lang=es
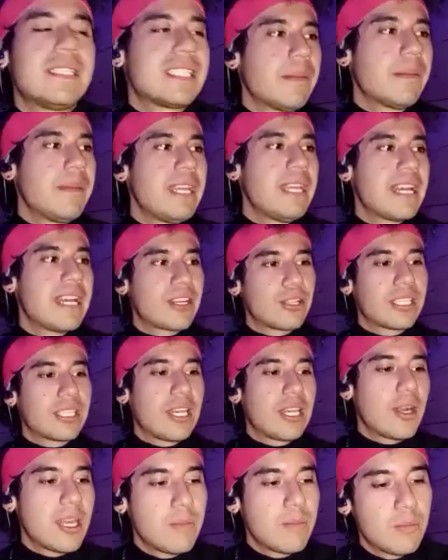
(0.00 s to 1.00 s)
es que mira, creo que
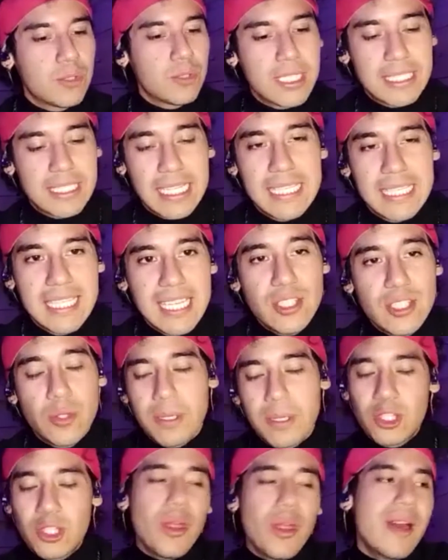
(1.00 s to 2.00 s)
ahora hay mucha esencia, sobre
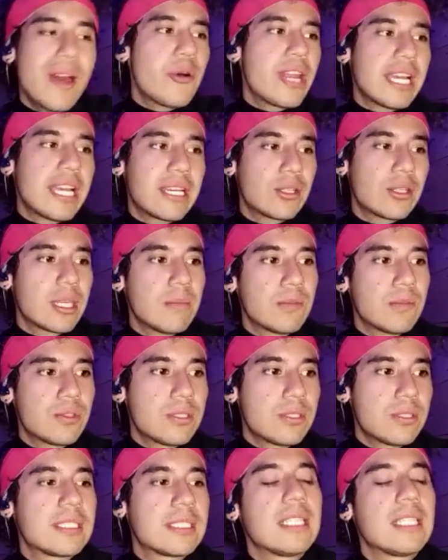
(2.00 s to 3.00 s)
todo ahora creo que
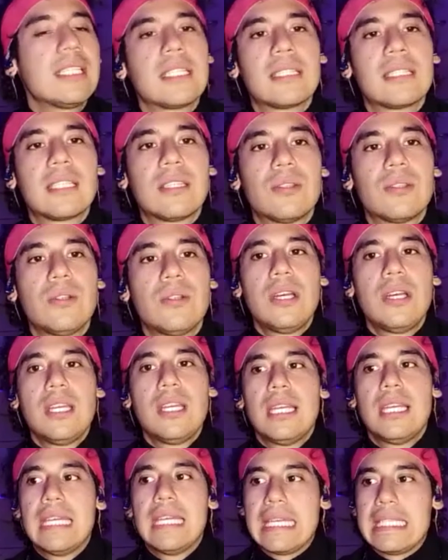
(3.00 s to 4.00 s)
muchos están intentando
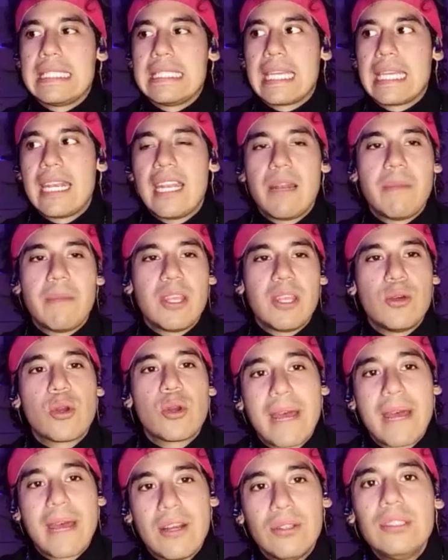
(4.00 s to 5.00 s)
estar en el medio
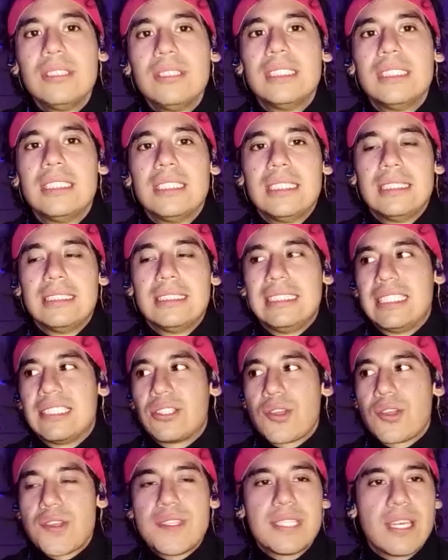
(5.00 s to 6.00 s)
urbano. Si te soy
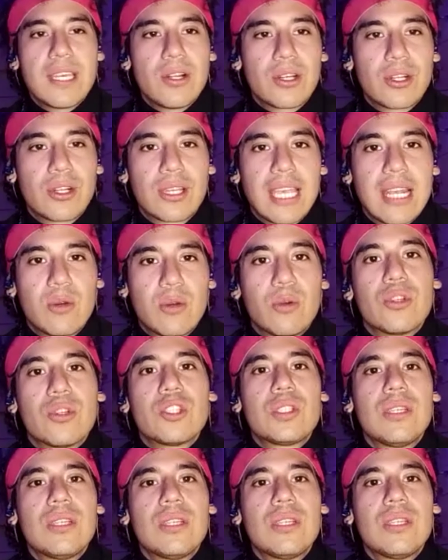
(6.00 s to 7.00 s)
sincero, creo que
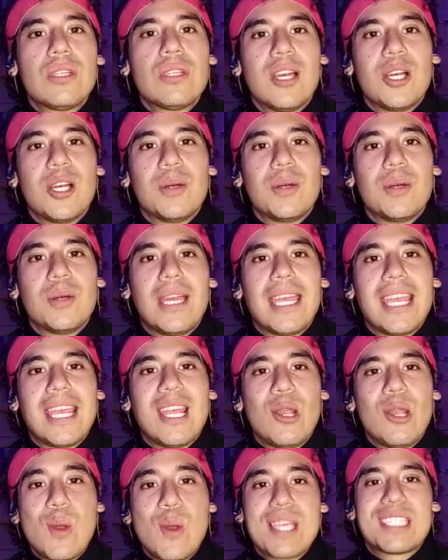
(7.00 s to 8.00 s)
algunos
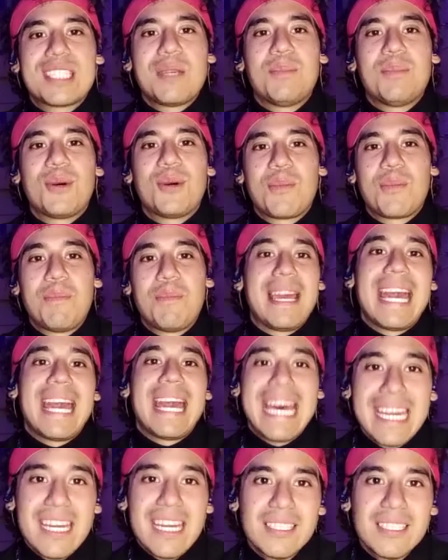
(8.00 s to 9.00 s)
eh, lo hacen por
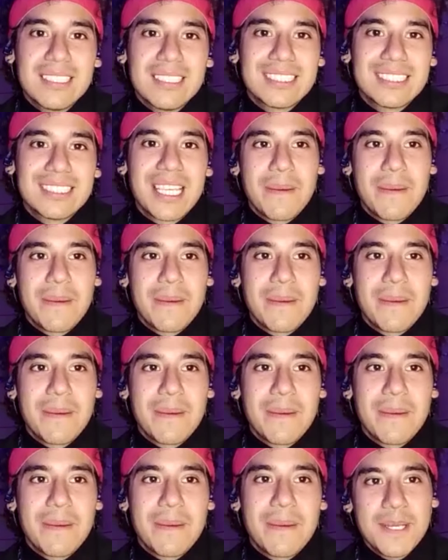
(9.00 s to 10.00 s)
pegar,
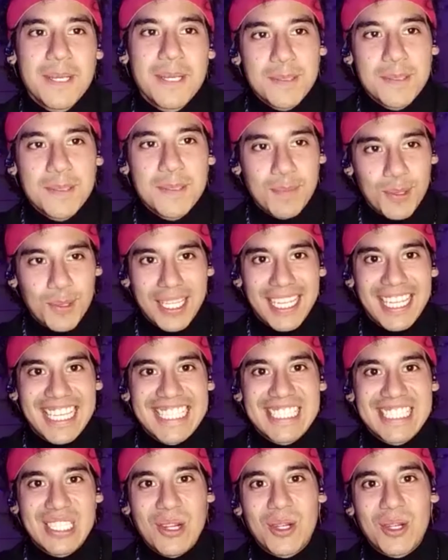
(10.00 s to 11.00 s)
¿sabes?
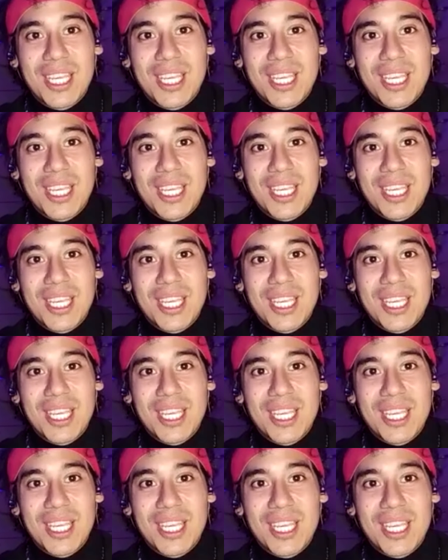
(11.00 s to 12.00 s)
Porque es lo que está de
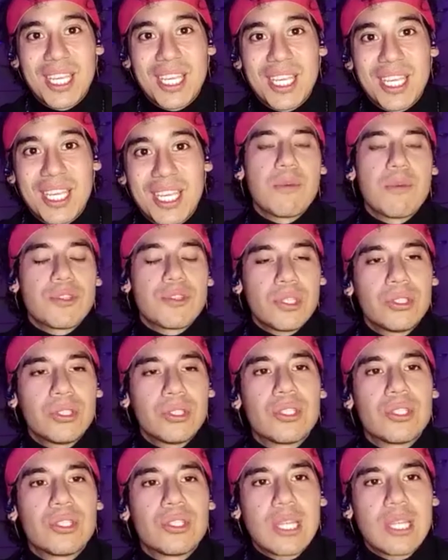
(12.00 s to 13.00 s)
momento pero
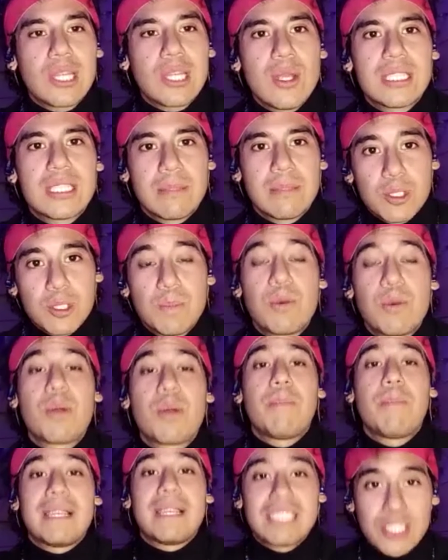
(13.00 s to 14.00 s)
creo que habemos
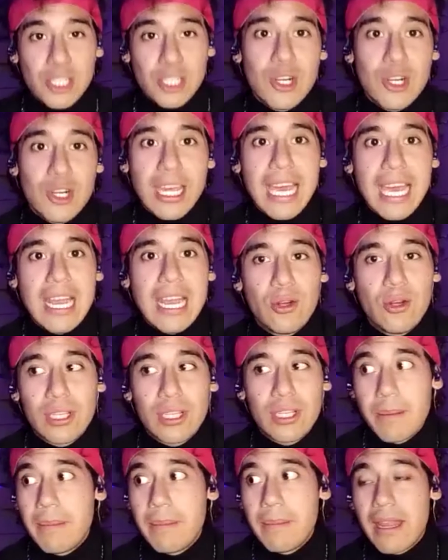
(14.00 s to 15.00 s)
otros que lo hacemos por
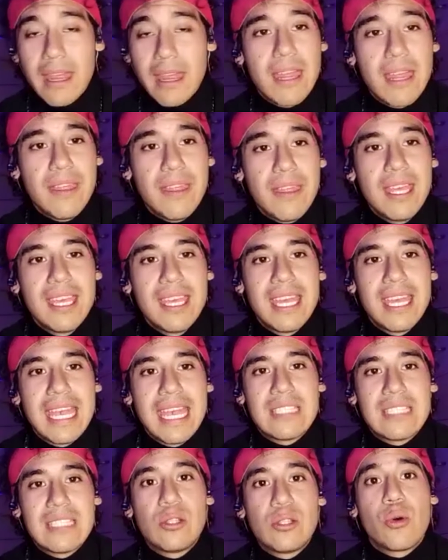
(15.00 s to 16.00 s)
pasión a lo que en verdad
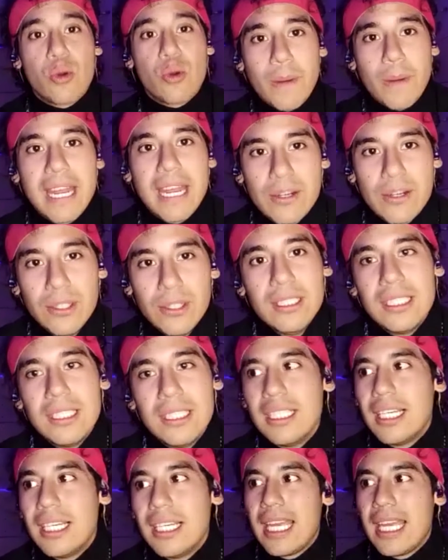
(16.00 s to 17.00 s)
es lo urbano,
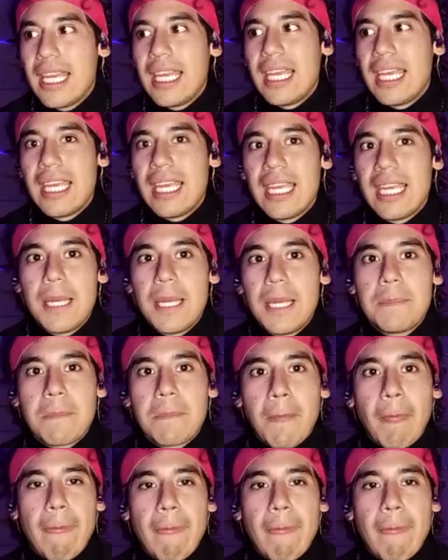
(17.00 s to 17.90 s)
eh, y